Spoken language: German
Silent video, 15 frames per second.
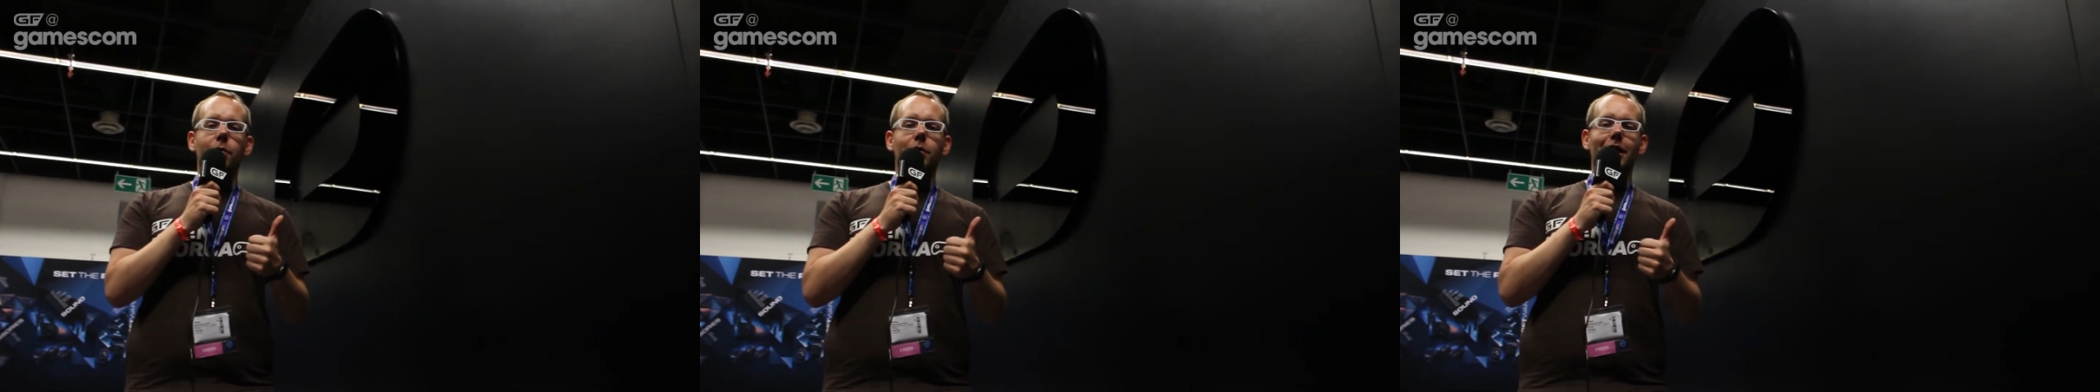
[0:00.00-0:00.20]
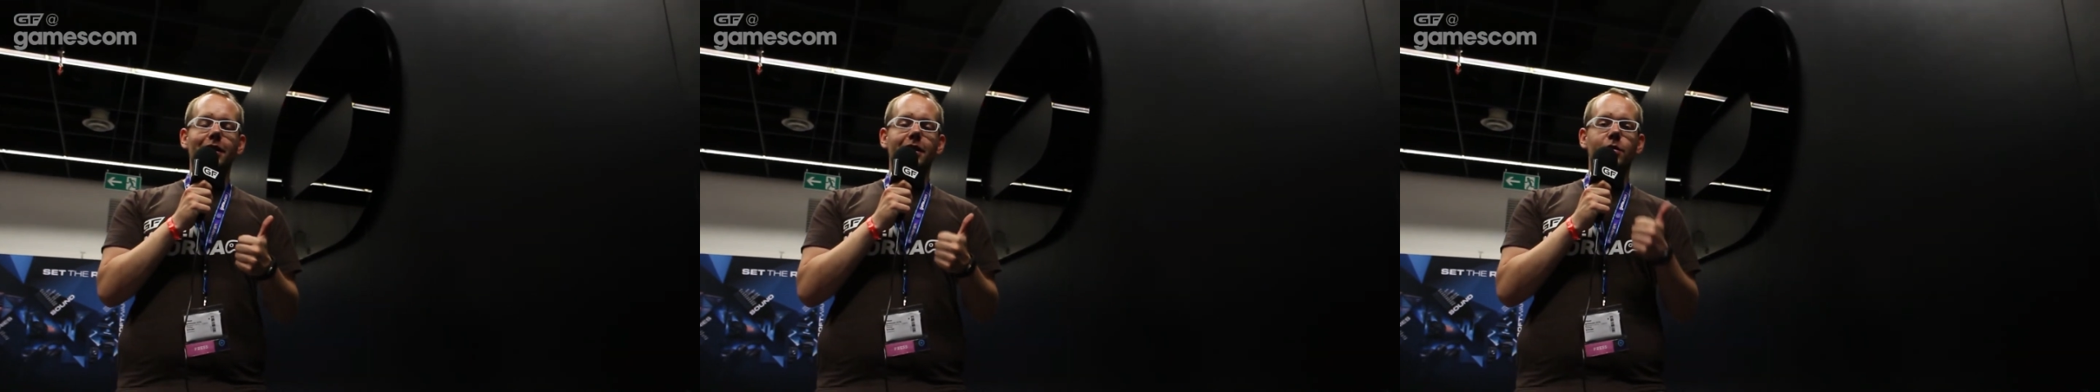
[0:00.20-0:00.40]

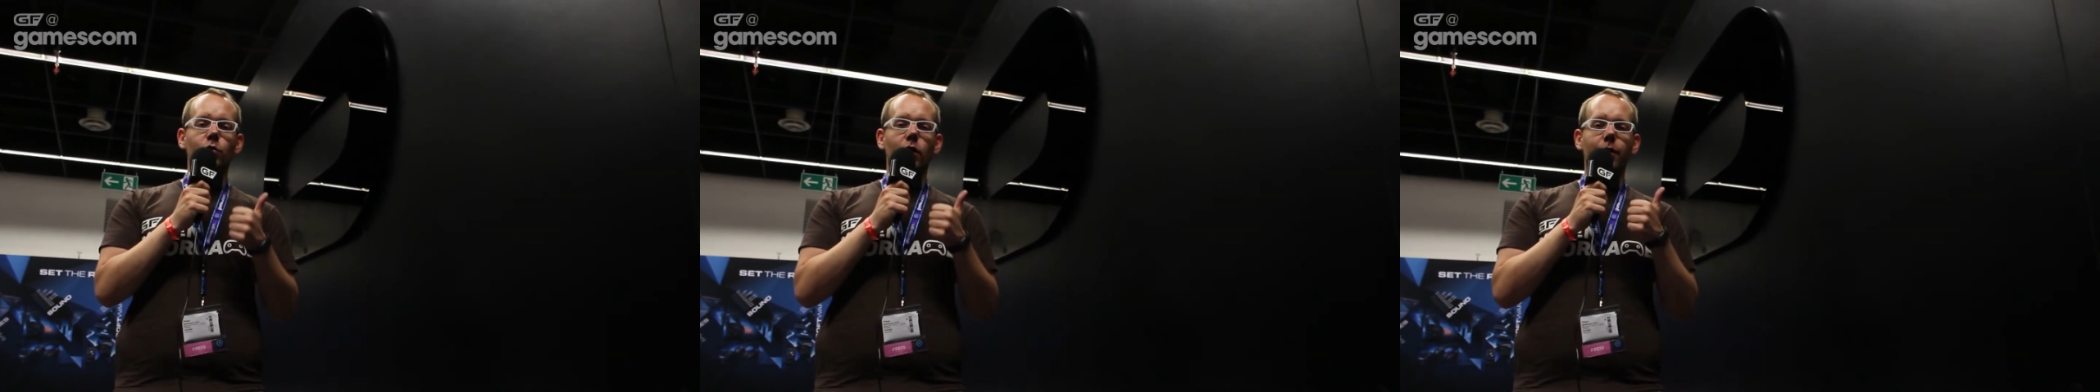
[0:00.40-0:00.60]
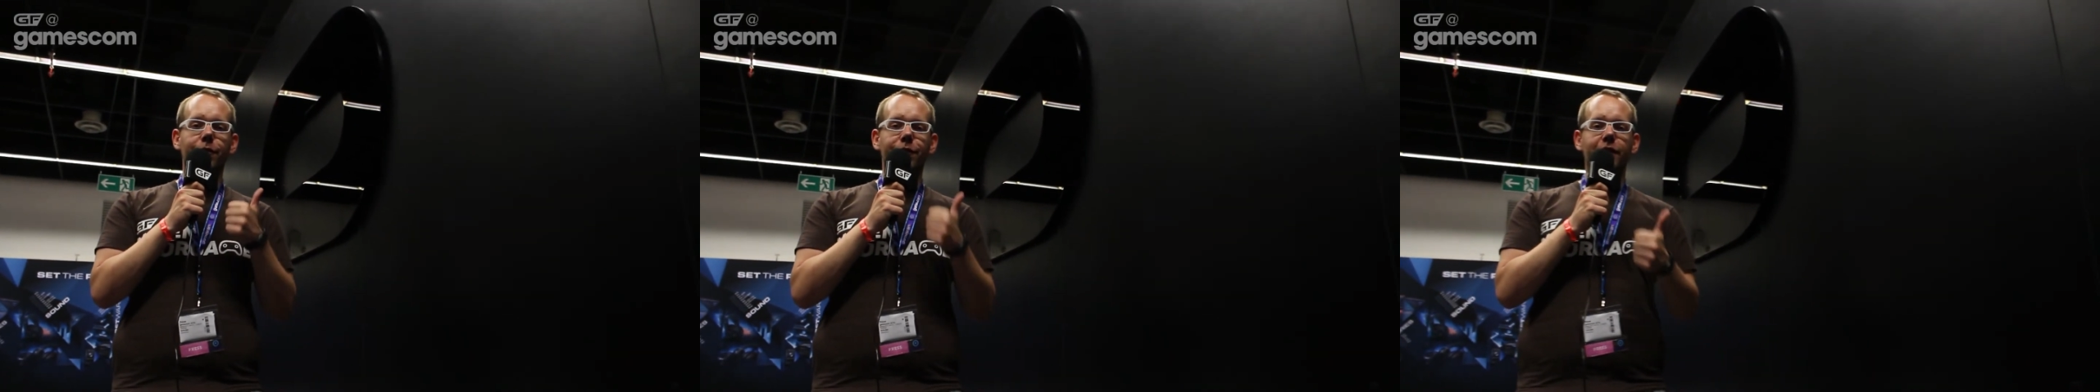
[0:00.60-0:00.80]
kann ich
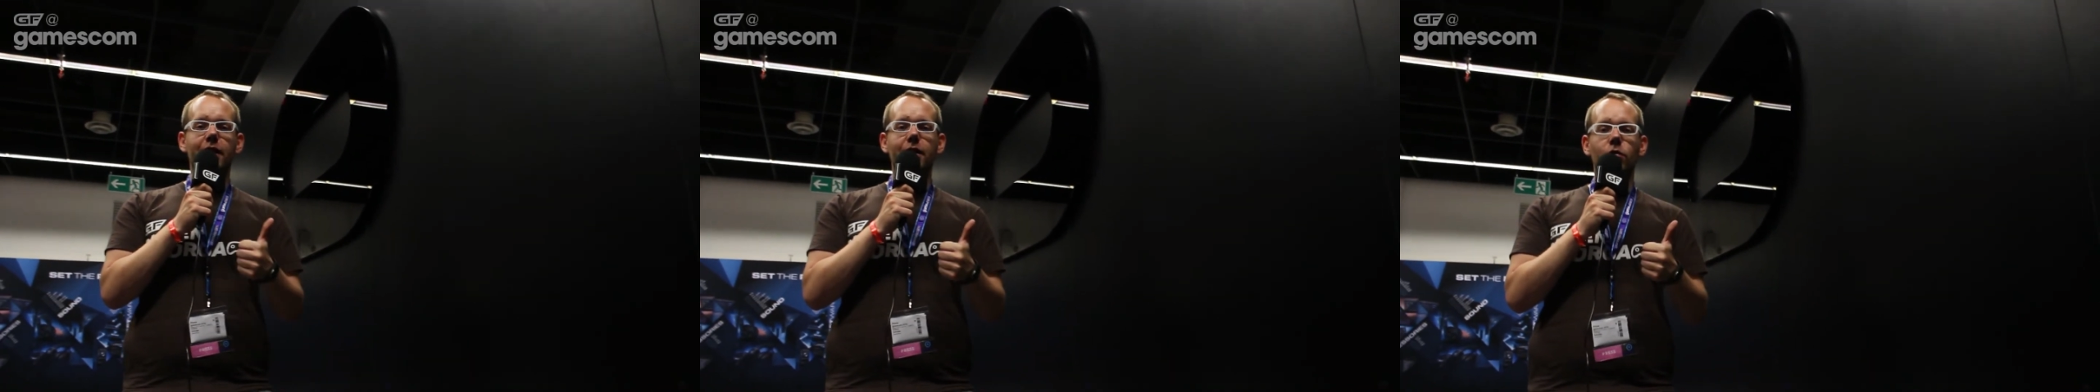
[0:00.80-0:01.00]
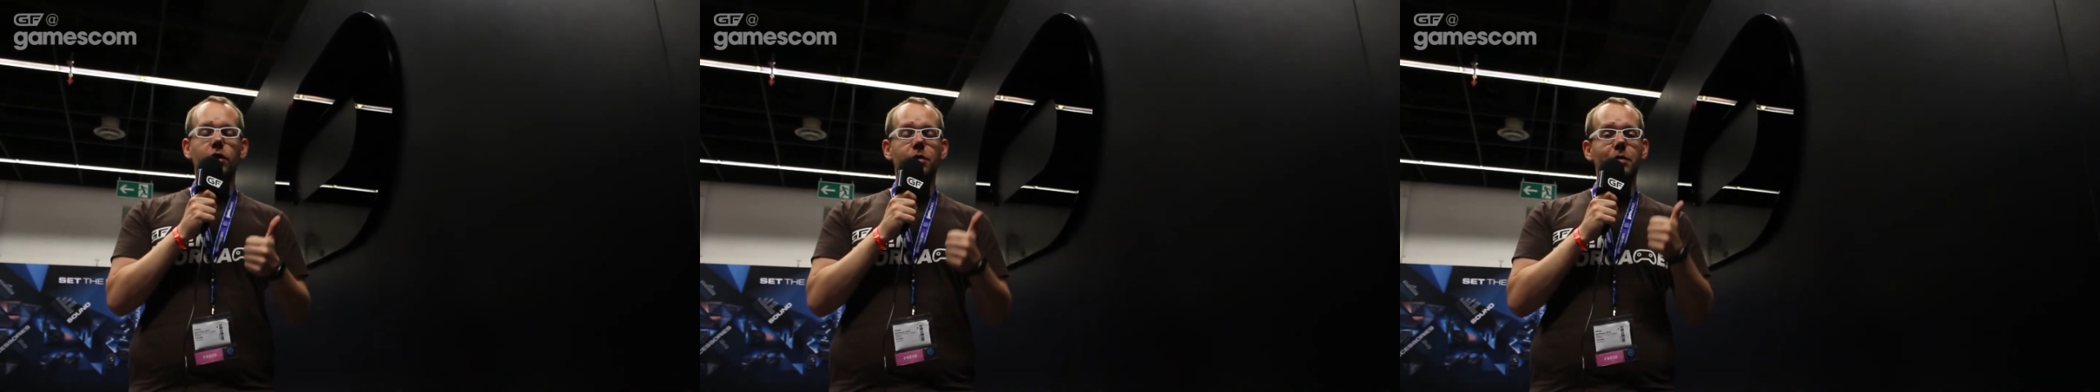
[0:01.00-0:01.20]
nur
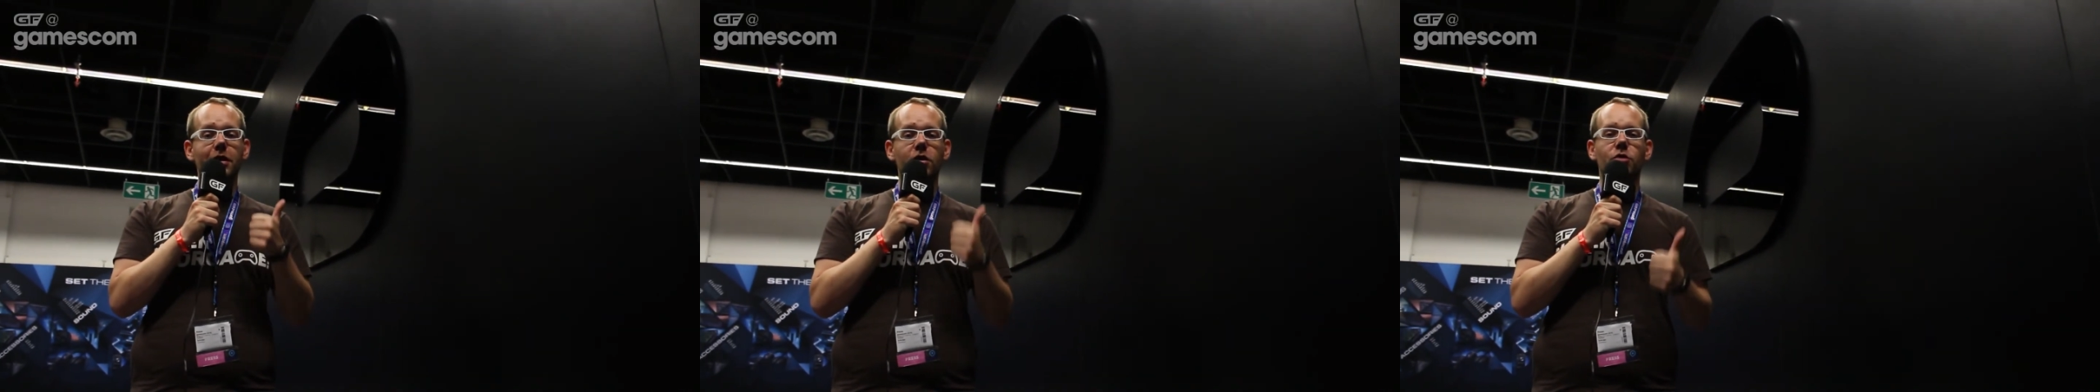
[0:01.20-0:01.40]
empfehlen und ich bin